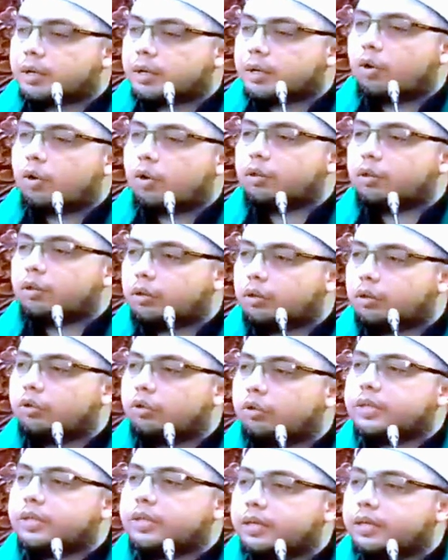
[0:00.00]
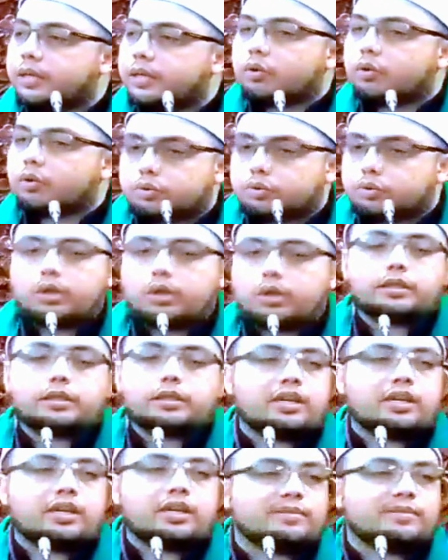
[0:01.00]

kepada Allah dan Rasulnya